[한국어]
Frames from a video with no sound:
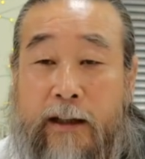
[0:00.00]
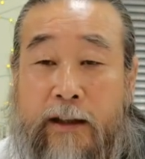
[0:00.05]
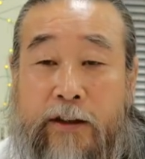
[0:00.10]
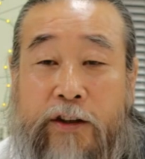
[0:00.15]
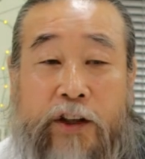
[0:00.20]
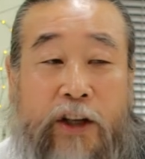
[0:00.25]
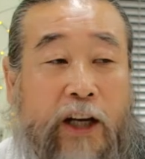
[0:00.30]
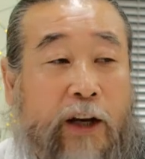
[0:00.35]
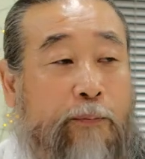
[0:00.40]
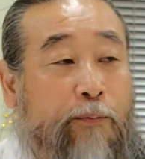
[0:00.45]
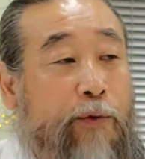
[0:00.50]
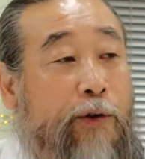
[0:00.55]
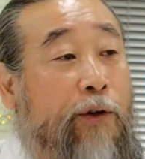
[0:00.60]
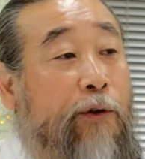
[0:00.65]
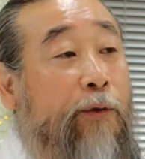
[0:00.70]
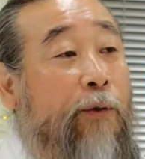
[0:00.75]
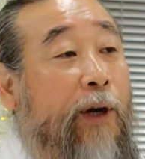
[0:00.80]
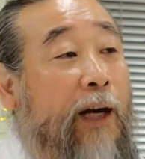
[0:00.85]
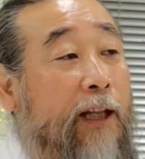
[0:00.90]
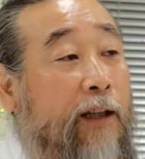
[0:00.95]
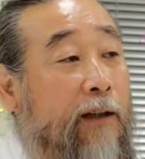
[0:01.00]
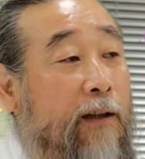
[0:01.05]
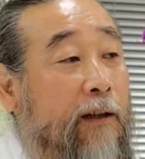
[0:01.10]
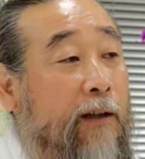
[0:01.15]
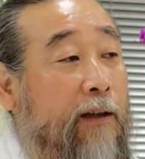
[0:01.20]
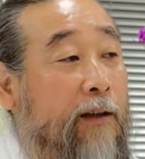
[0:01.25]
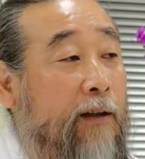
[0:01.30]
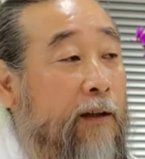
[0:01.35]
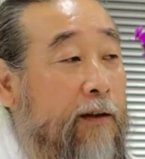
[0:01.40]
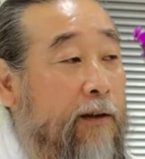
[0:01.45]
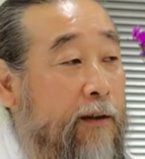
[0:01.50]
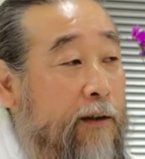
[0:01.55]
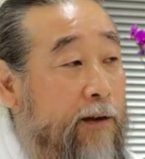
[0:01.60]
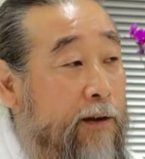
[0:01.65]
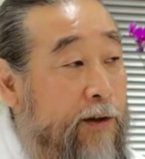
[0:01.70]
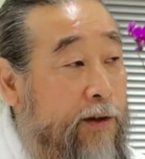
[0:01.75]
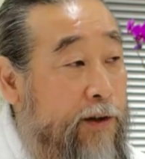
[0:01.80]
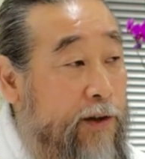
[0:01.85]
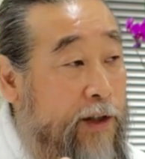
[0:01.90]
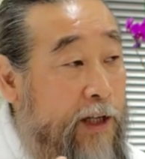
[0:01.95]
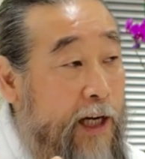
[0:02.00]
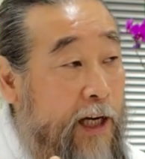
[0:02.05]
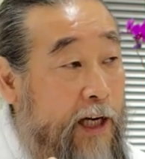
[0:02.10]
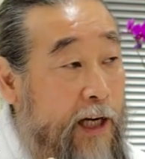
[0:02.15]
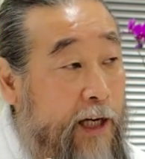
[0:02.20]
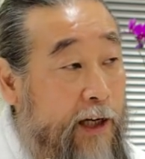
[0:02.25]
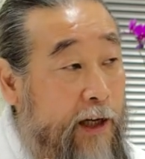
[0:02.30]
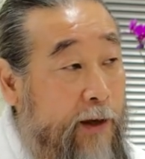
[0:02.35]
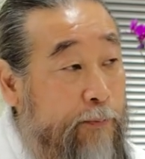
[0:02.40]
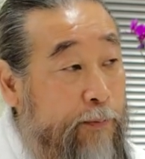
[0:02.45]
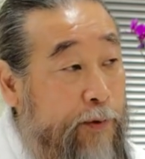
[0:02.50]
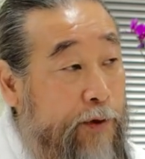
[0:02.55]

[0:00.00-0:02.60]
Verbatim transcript: 네가 필요한 생활에